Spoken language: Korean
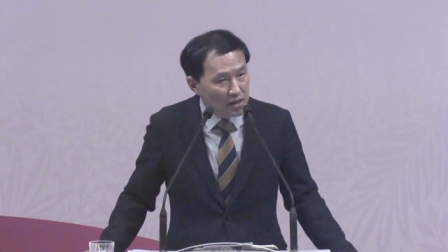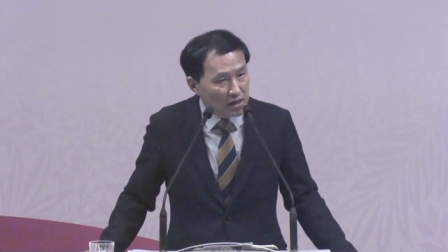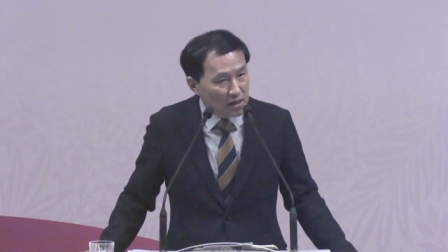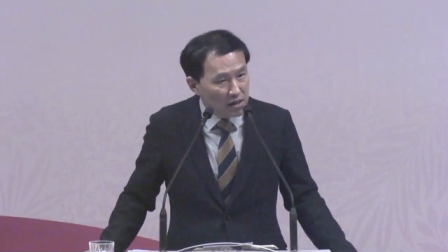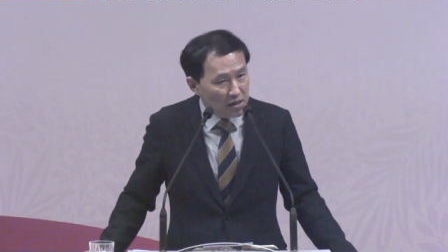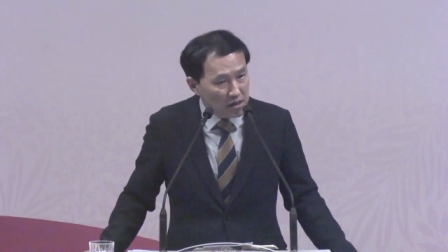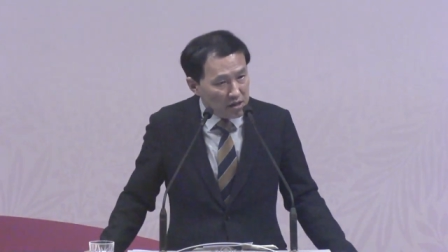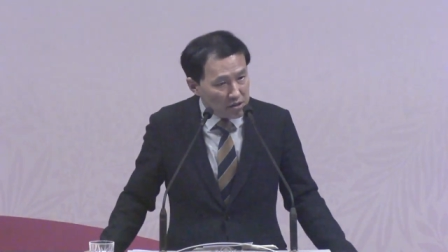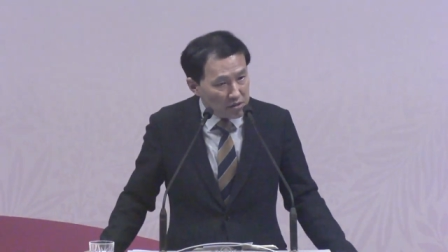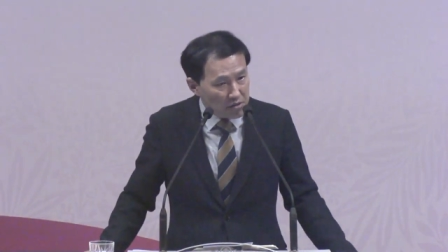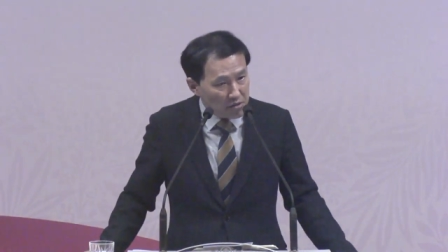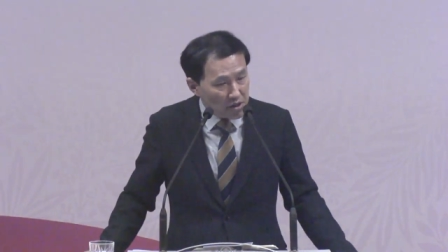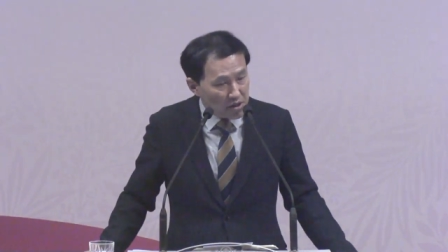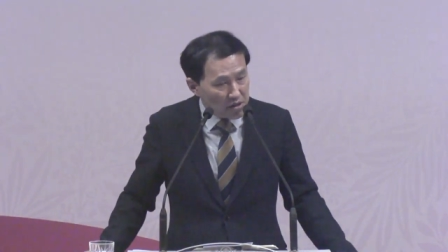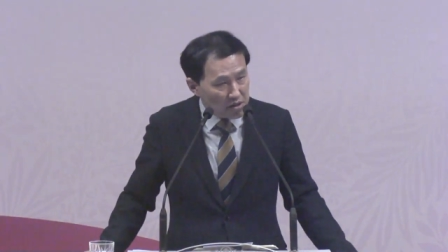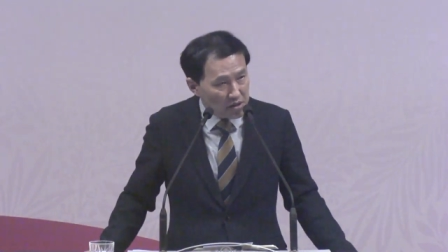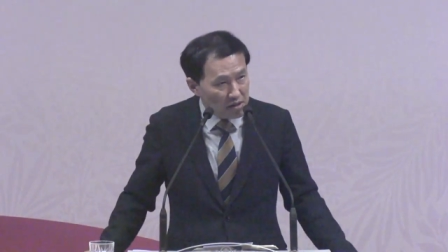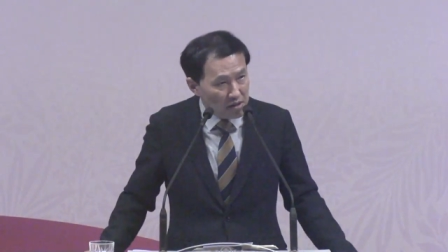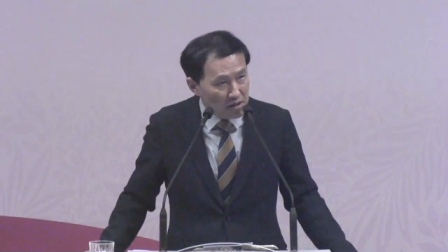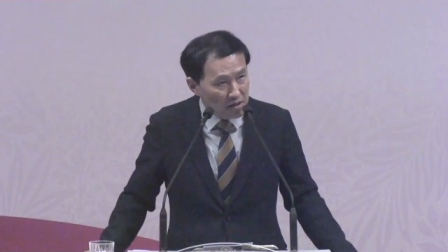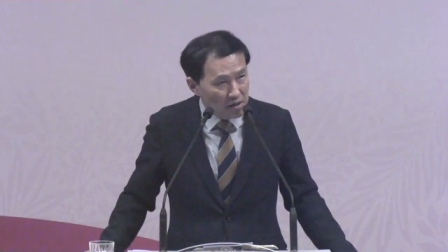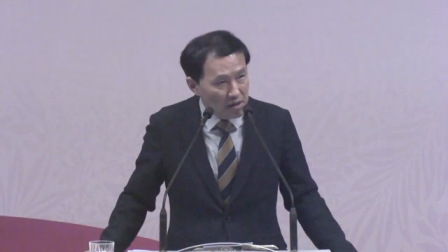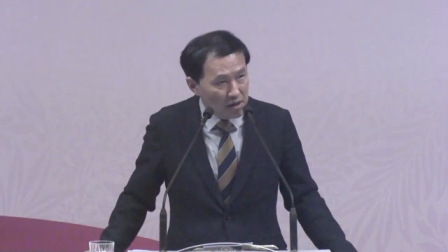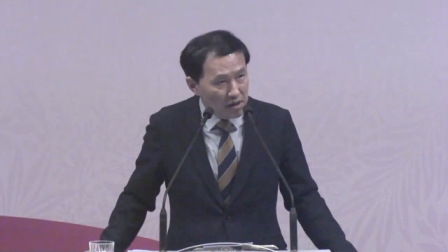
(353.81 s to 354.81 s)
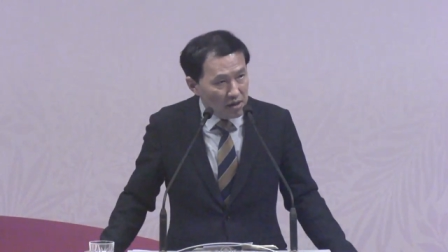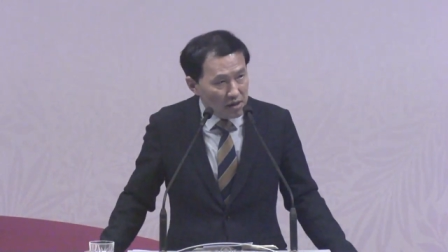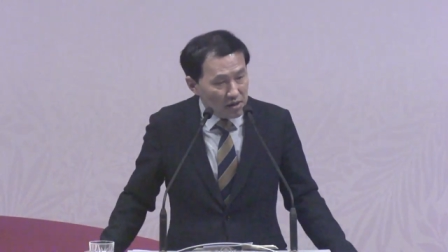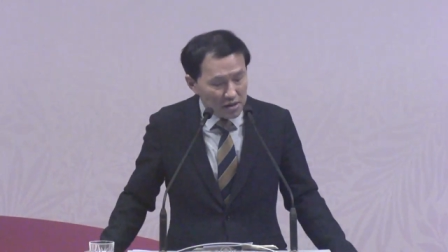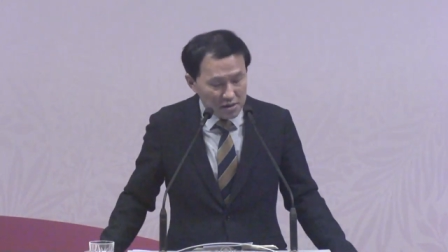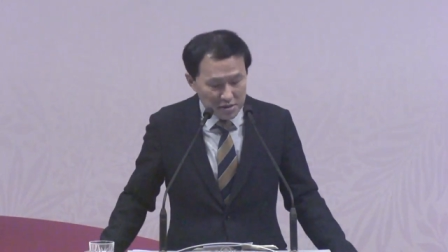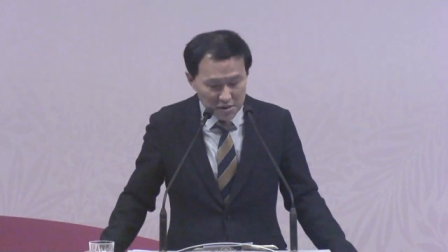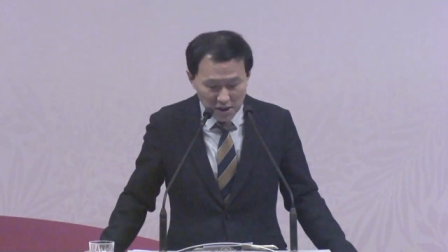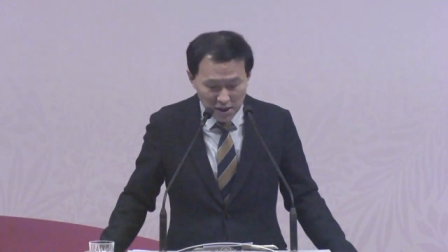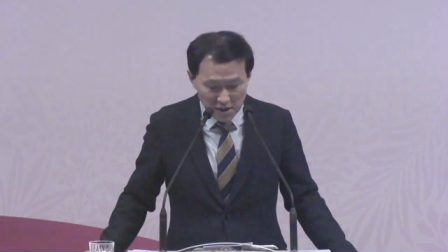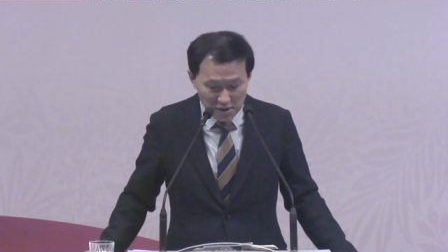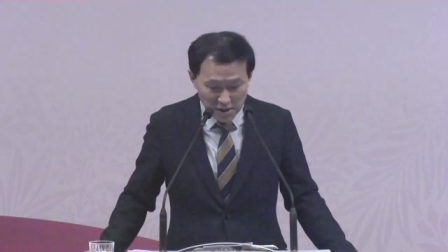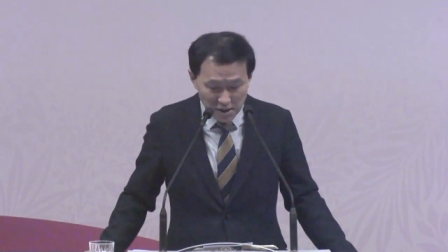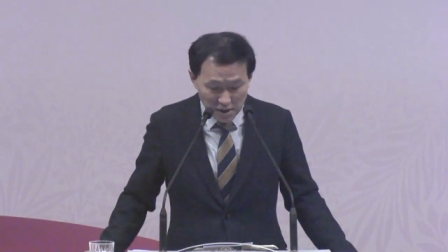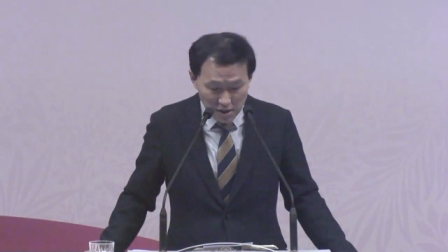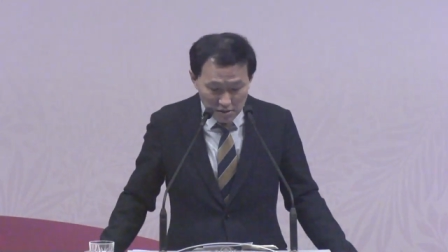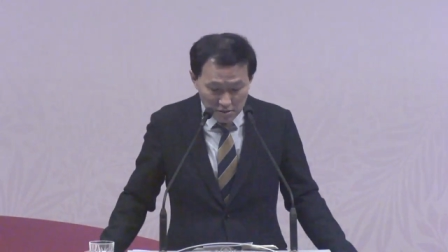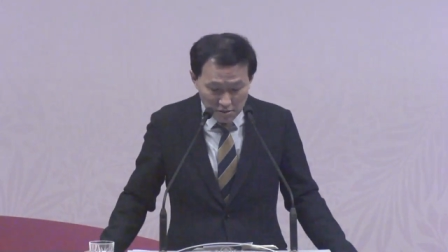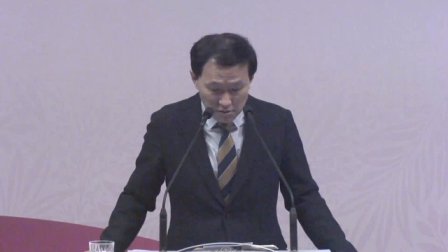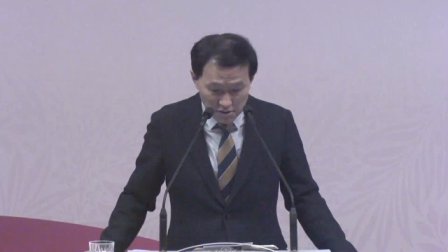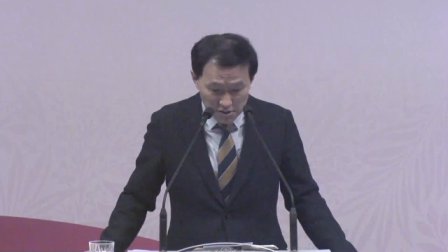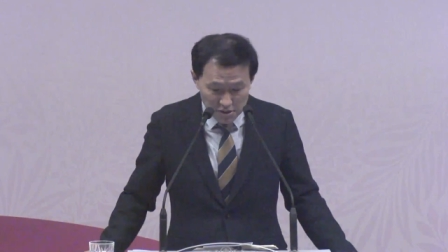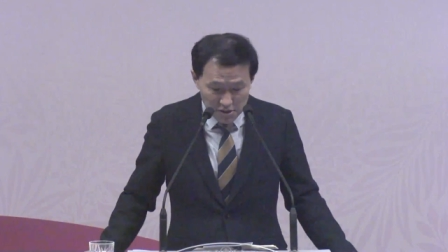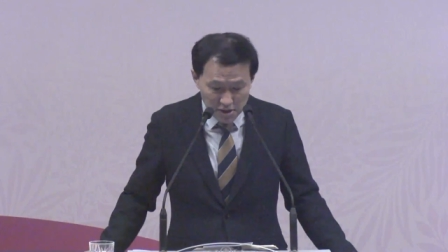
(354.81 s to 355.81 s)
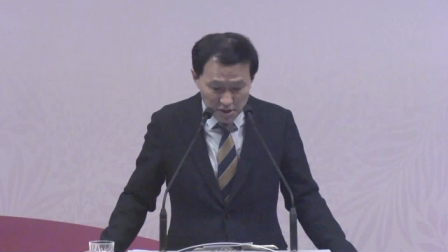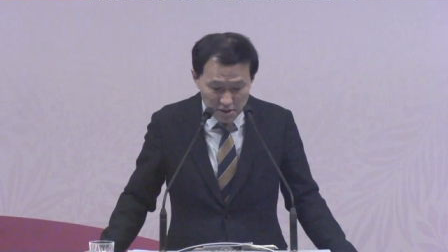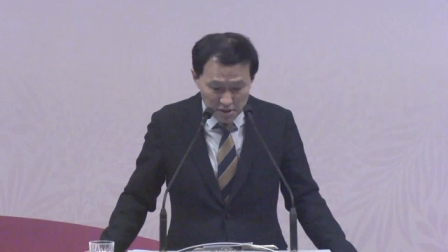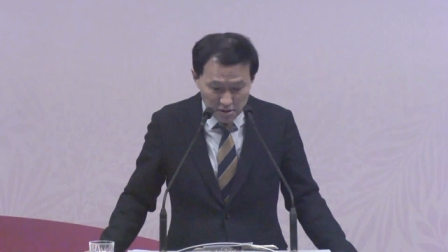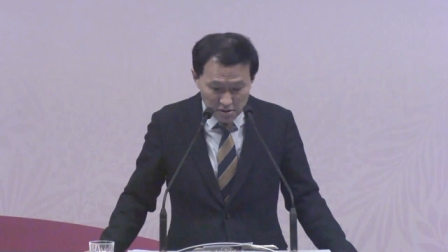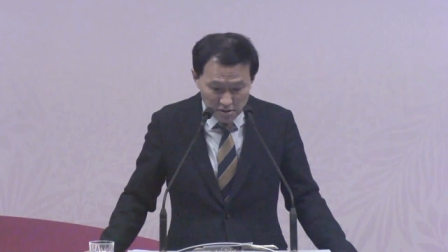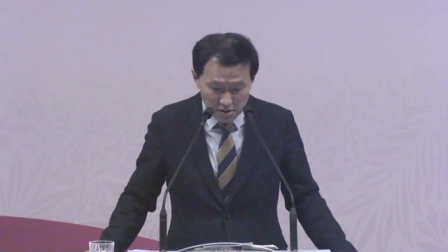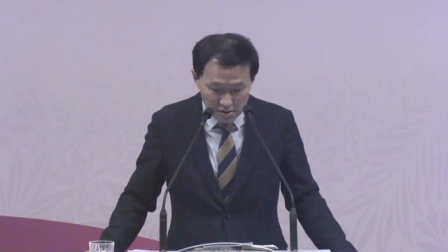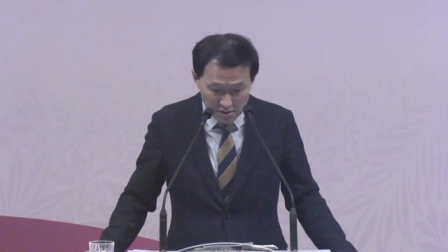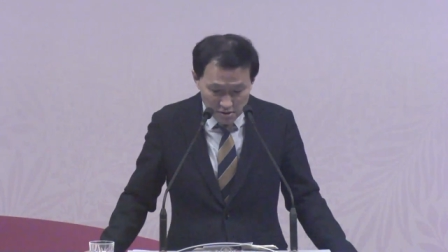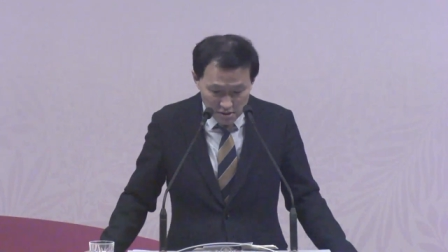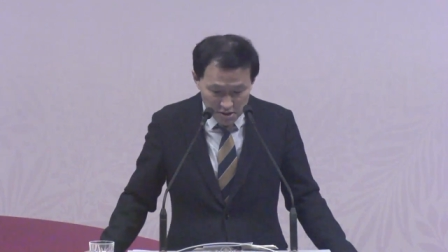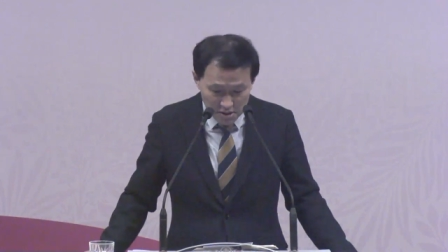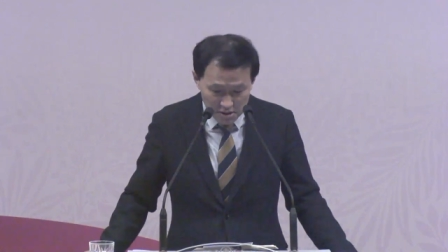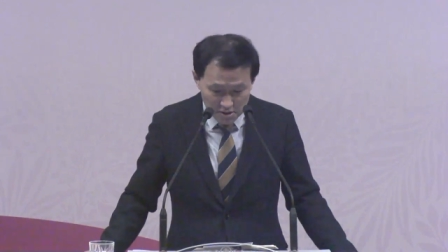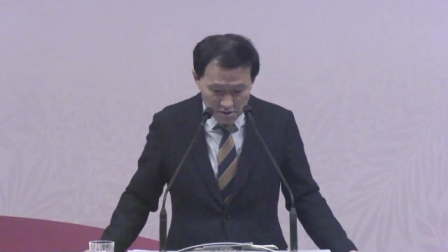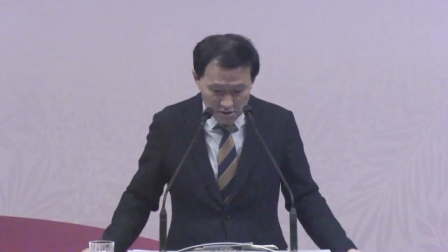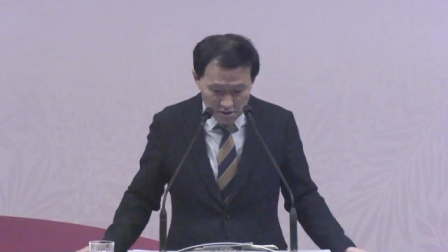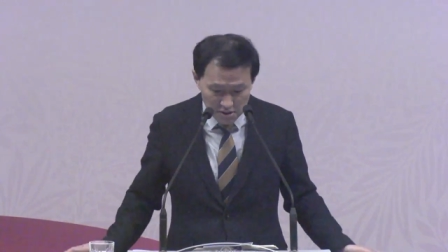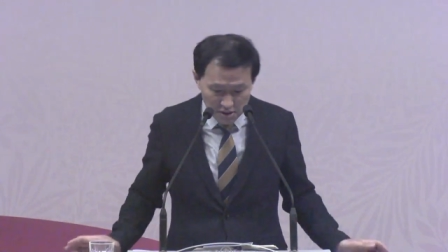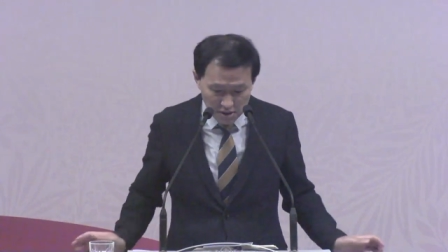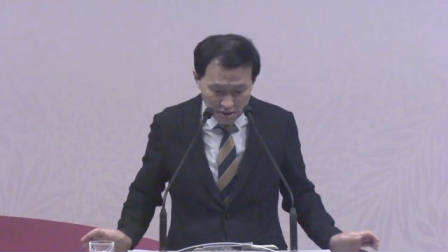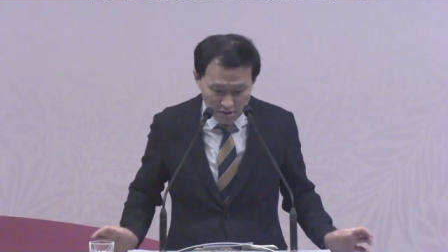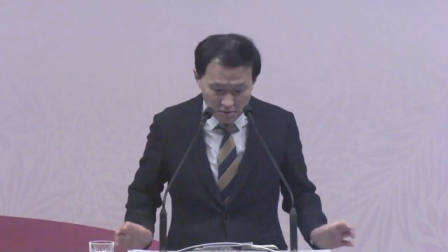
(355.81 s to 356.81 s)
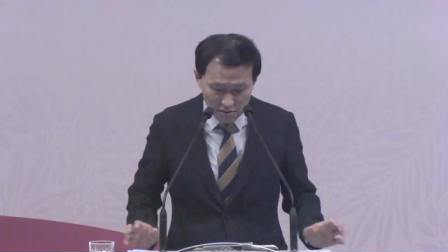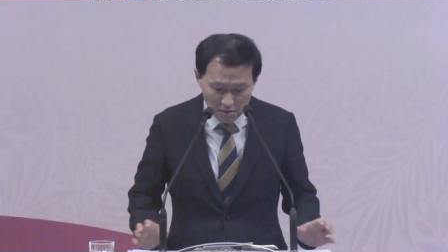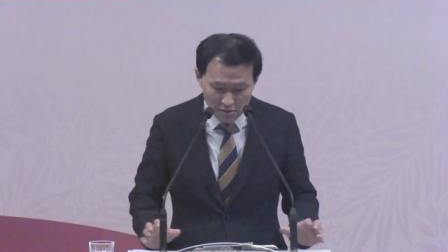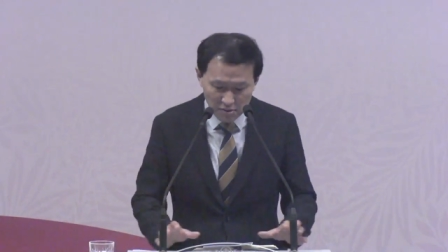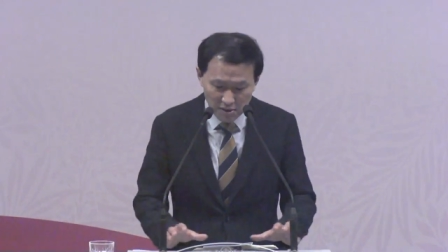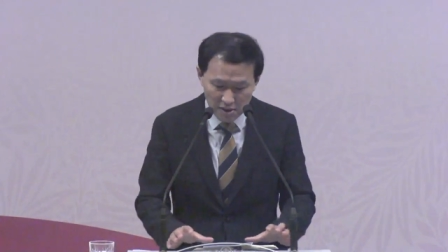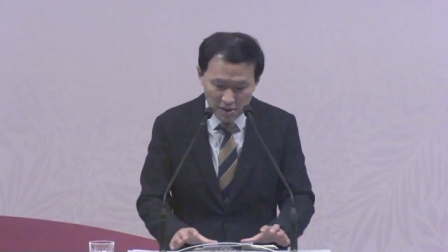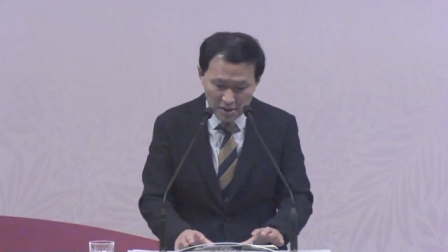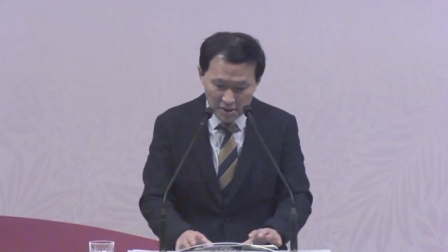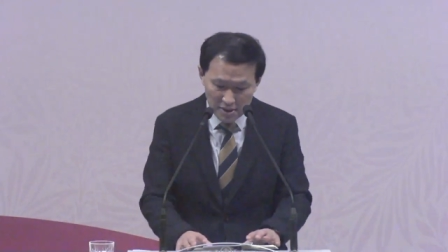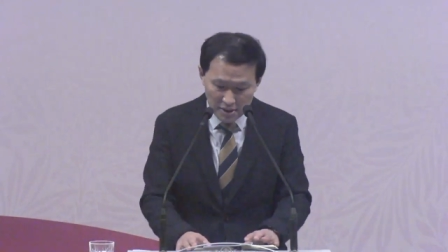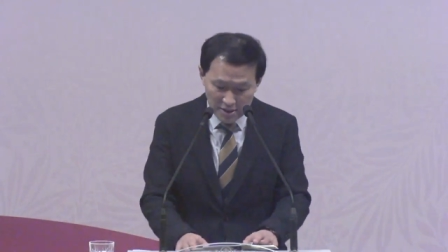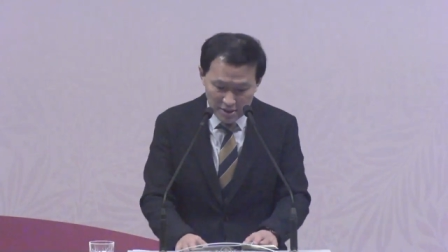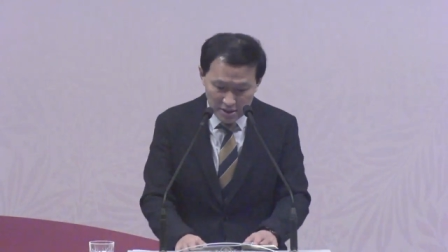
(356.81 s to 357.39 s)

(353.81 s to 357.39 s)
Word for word: 그리스도께서 사단의 권세를 꺾으실 것이라고